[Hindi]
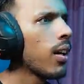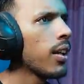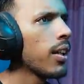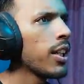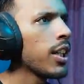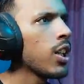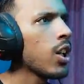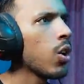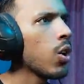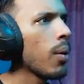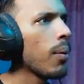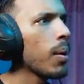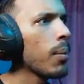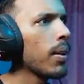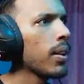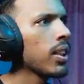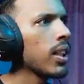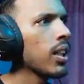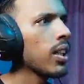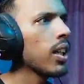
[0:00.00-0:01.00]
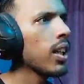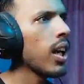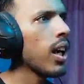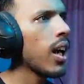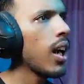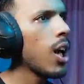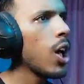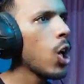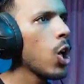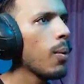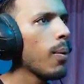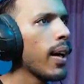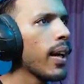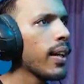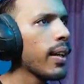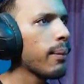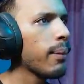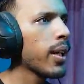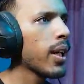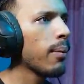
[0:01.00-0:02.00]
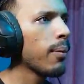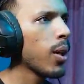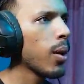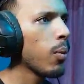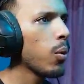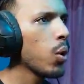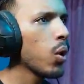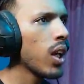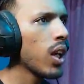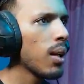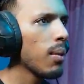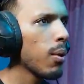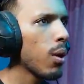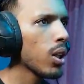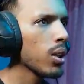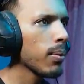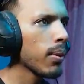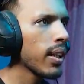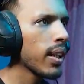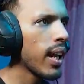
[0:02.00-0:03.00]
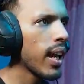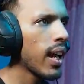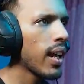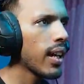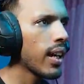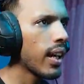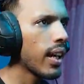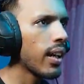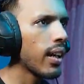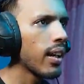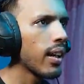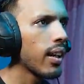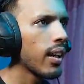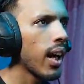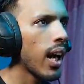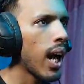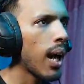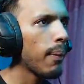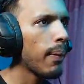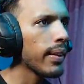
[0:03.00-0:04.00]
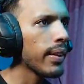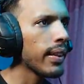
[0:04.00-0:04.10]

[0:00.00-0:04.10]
ये देखो अपने पास कितनी का ओ भाई बी के लिए बहुत बंदे आए हैं हाँ भाई